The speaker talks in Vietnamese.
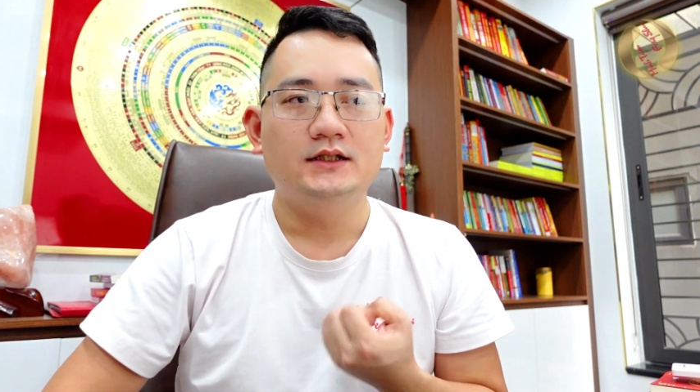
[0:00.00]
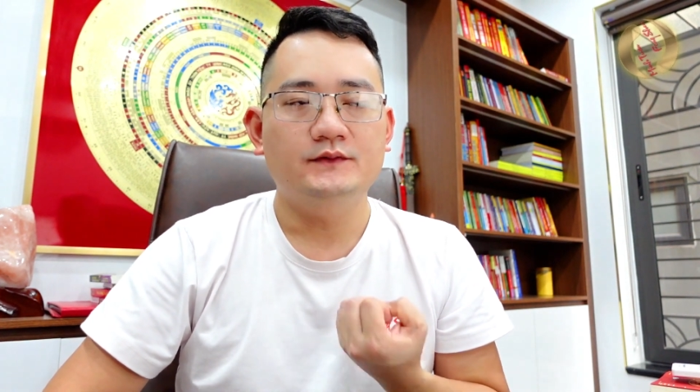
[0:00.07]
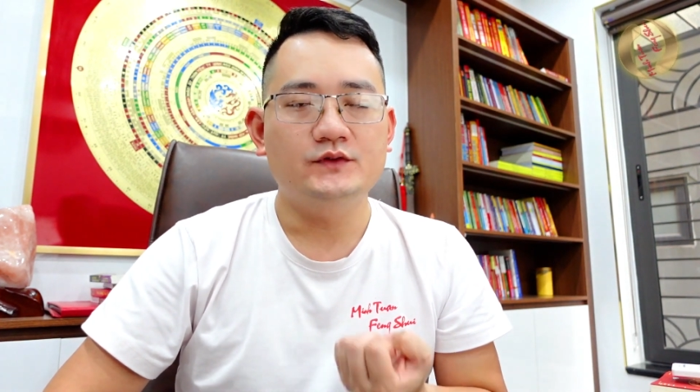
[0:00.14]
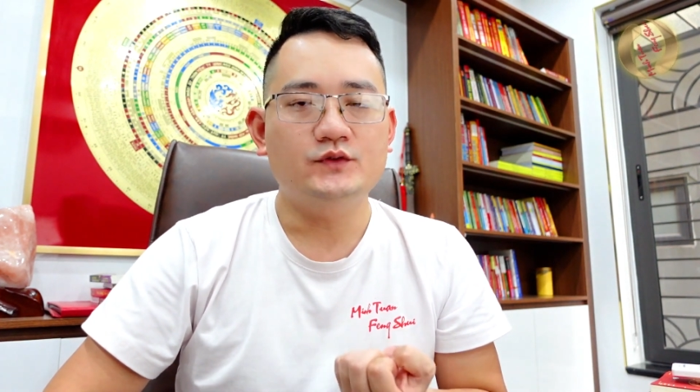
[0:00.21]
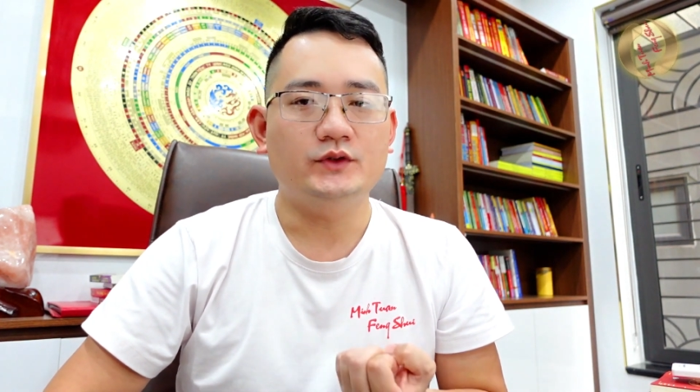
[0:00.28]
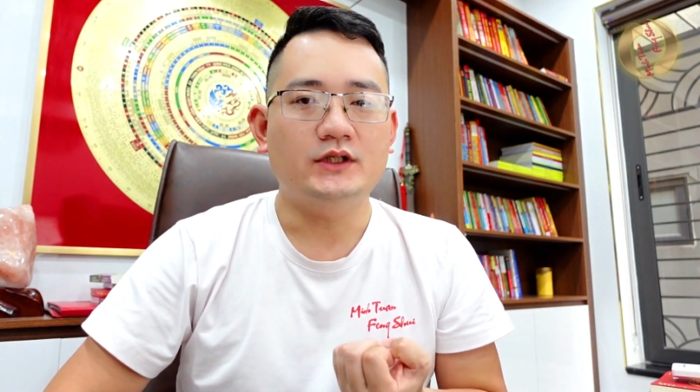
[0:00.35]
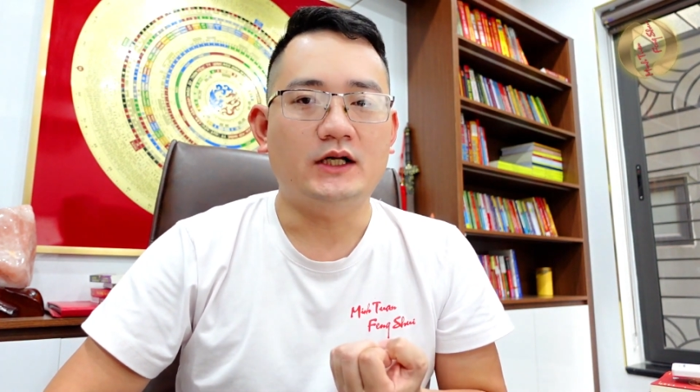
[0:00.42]

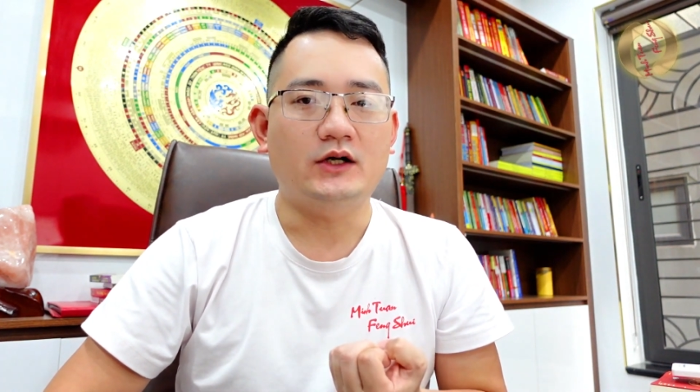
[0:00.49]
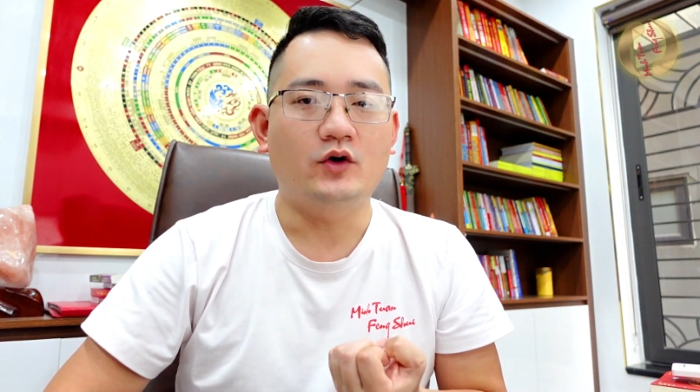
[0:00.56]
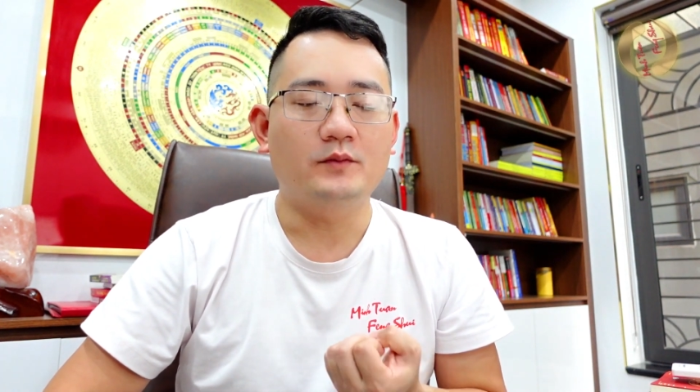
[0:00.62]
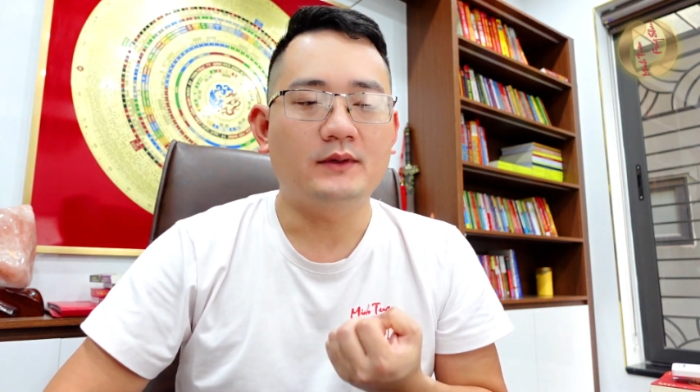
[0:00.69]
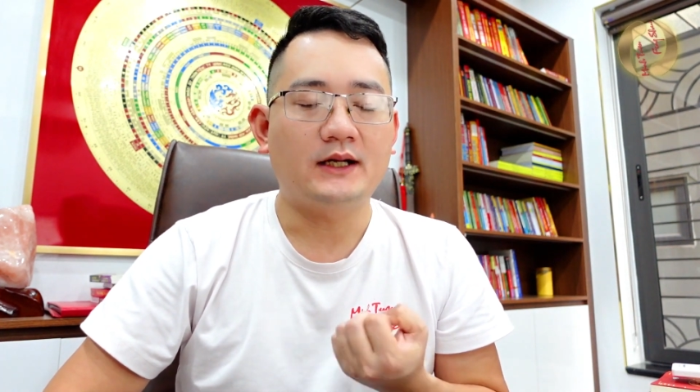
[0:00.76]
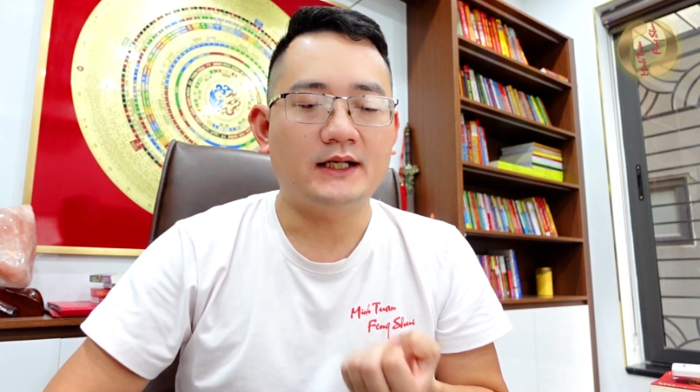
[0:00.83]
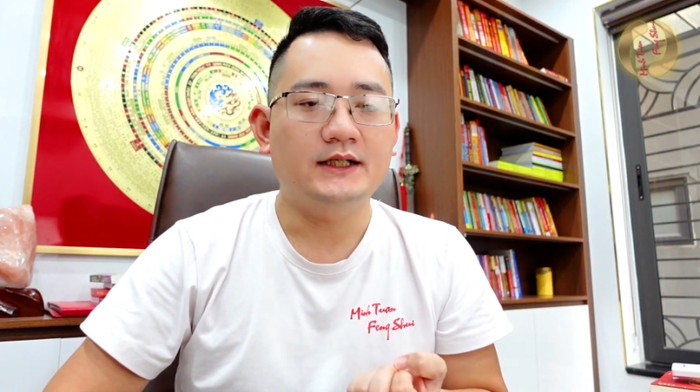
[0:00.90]
ví dụ như là
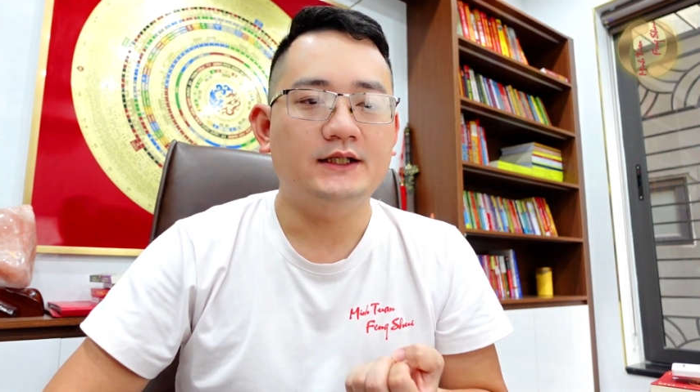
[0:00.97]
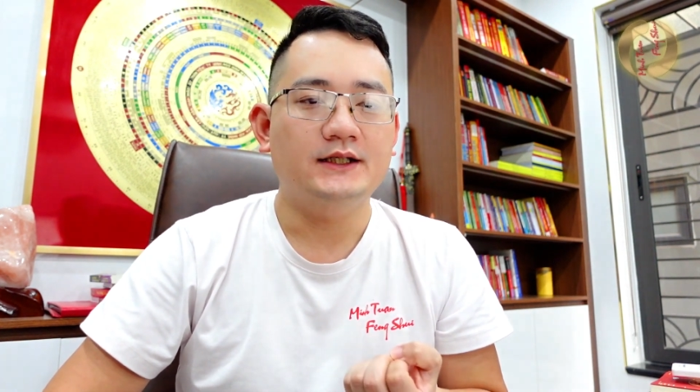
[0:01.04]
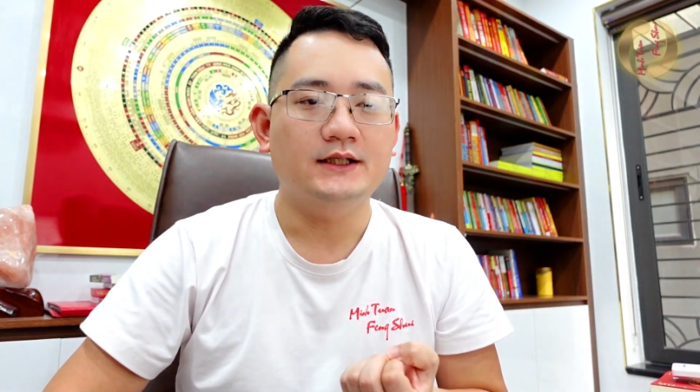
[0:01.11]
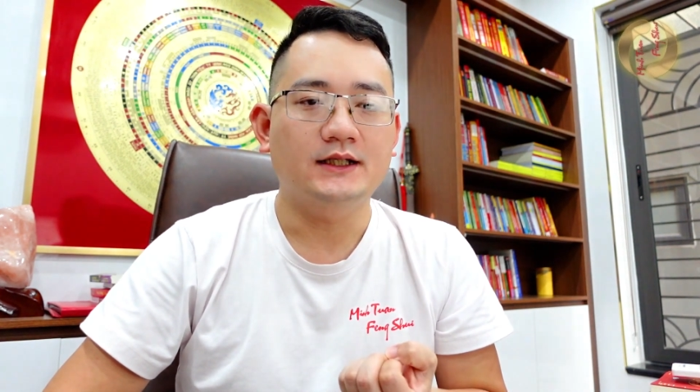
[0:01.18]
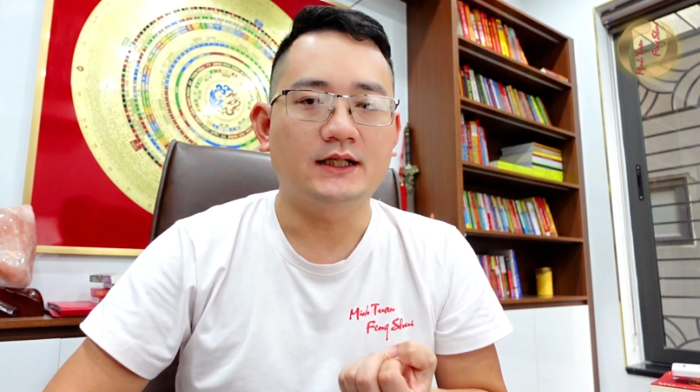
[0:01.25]
hôm nay